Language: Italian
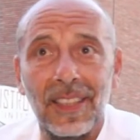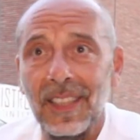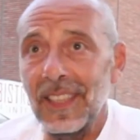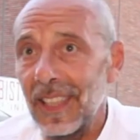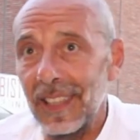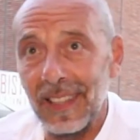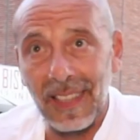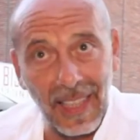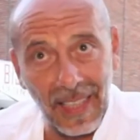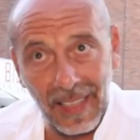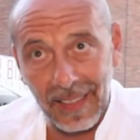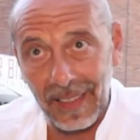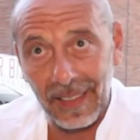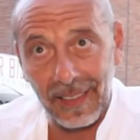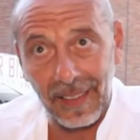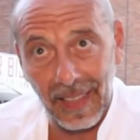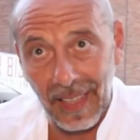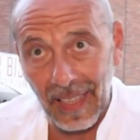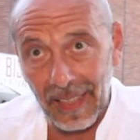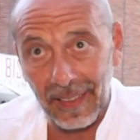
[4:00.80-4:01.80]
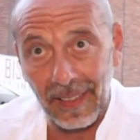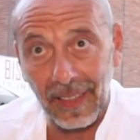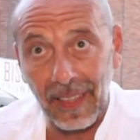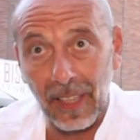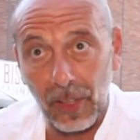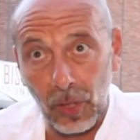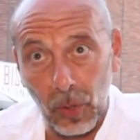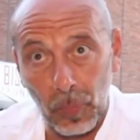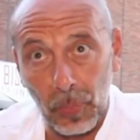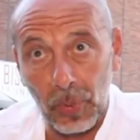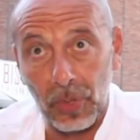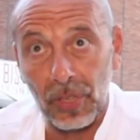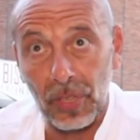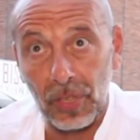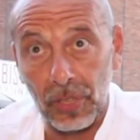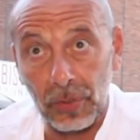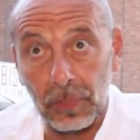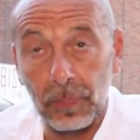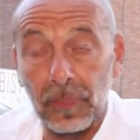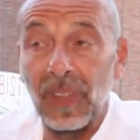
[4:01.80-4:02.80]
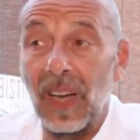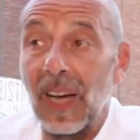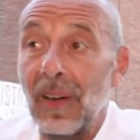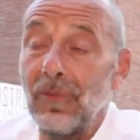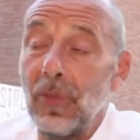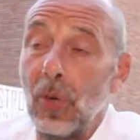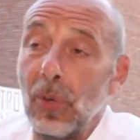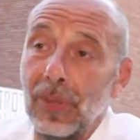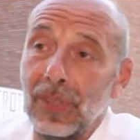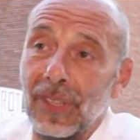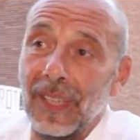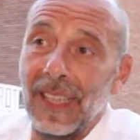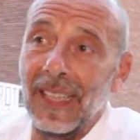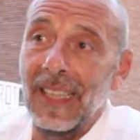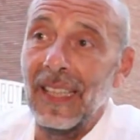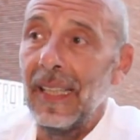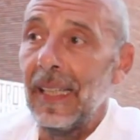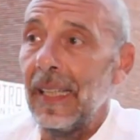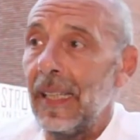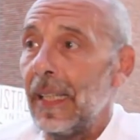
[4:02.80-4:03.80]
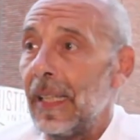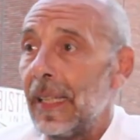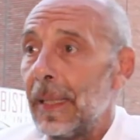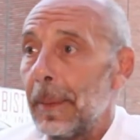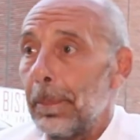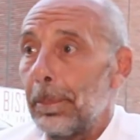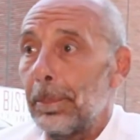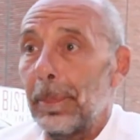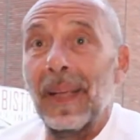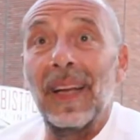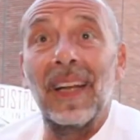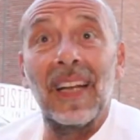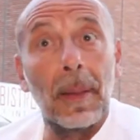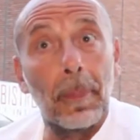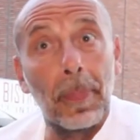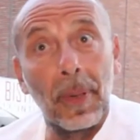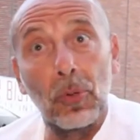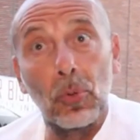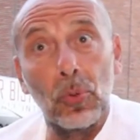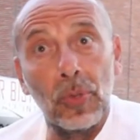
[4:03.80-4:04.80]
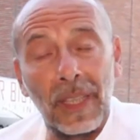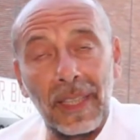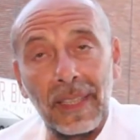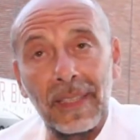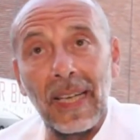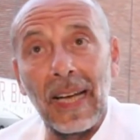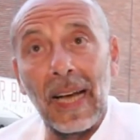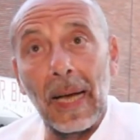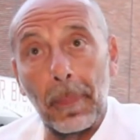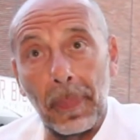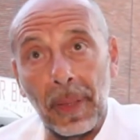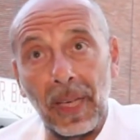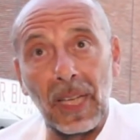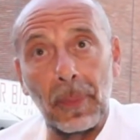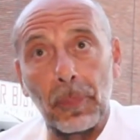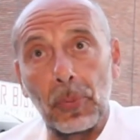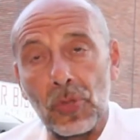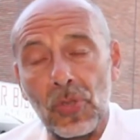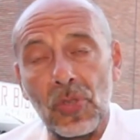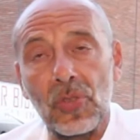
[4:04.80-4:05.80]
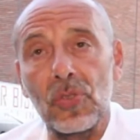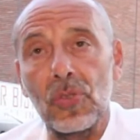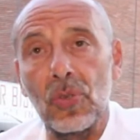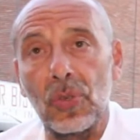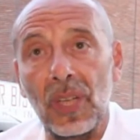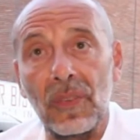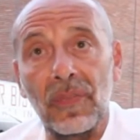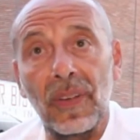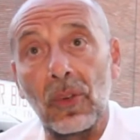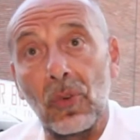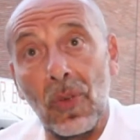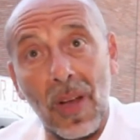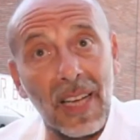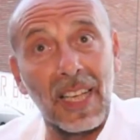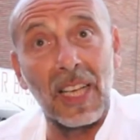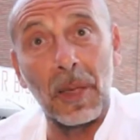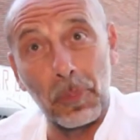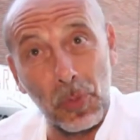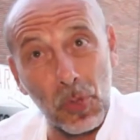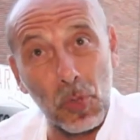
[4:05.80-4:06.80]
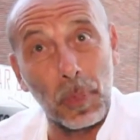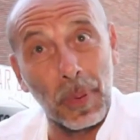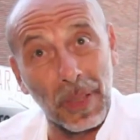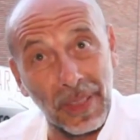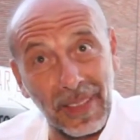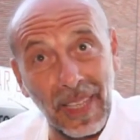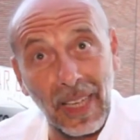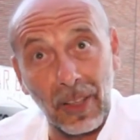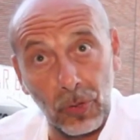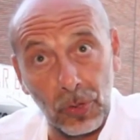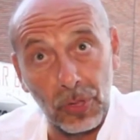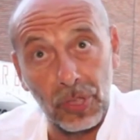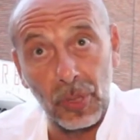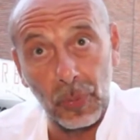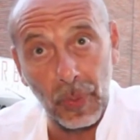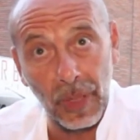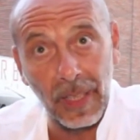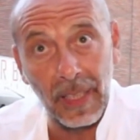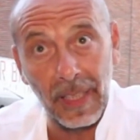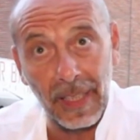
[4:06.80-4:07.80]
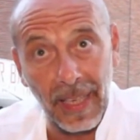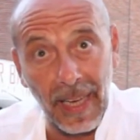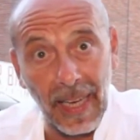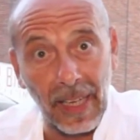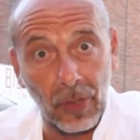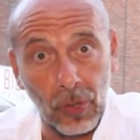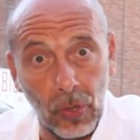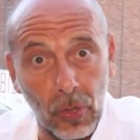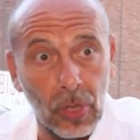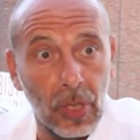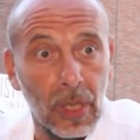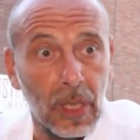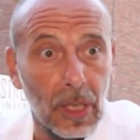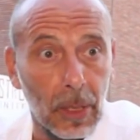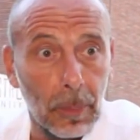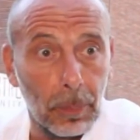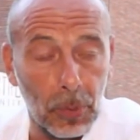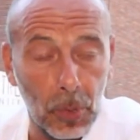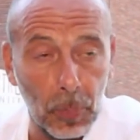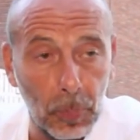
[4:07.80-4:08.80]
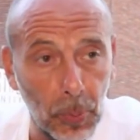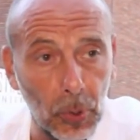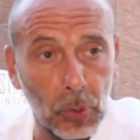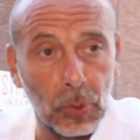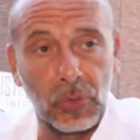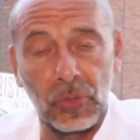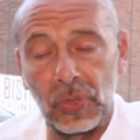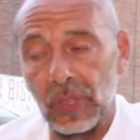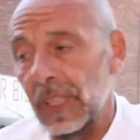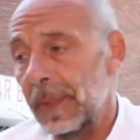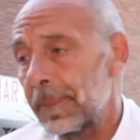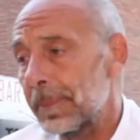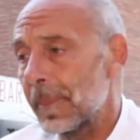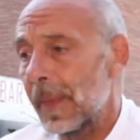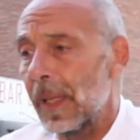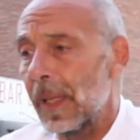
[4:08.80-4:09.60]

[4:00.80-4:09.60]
dignità dei teatri che hanno più di 300, posti. a volte eh, per la peculiarità, per la posizione fanno anche più spettacoli di quelli che hanno più posti